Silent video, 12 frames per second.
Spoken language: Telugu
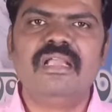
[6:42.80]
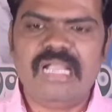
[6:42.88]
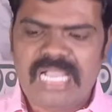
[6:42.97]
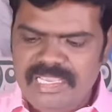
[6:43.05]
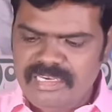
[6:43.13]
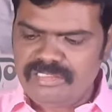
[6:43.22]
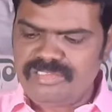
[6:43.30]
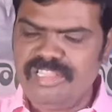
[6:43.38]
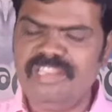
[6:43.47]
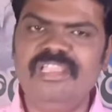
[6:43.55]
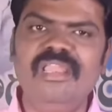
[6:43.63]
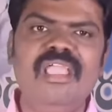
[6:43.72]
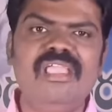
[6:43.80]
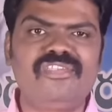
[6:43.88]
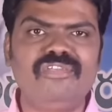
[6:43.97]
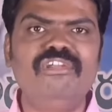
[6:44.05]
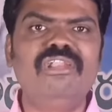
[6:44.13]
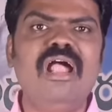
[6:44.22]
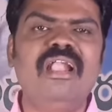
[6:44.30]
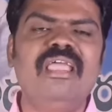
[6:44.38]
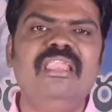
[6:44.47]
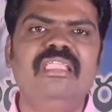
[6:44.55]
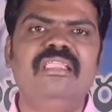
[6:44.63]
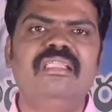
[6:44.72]
ఆయన తిరిగి లేచి
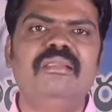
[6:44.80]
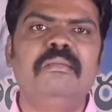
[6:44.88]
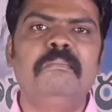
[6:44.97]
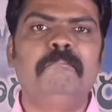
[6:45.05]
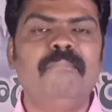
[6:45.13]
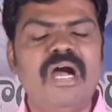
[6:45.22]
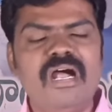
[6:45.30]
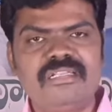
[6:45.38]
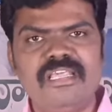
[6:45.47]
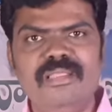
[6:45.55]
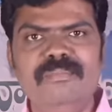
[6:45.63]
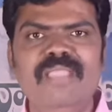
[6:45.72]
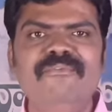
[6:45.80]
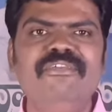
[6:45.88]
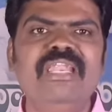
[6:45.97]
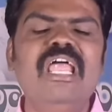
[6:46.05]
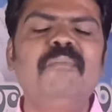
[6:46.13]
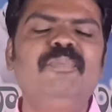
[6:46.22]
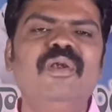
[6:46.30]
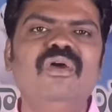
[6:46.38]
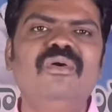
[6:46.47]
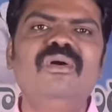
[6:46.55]
ఉన్నాడని మాటలు మేము విన్నప్పుడు